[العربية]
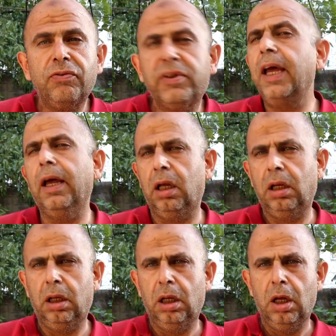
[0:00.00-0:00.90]
افتاء
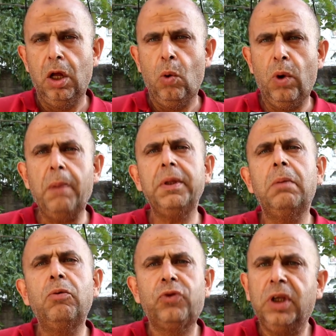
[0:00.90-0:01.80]
ولا بدها
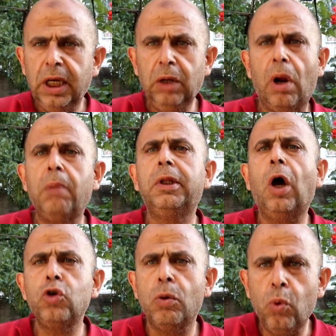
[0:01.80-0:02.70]
مفتيين ولا
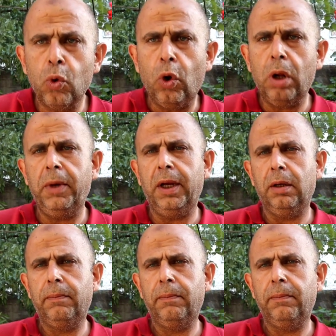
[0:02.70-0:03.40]
بدها جمهور علماء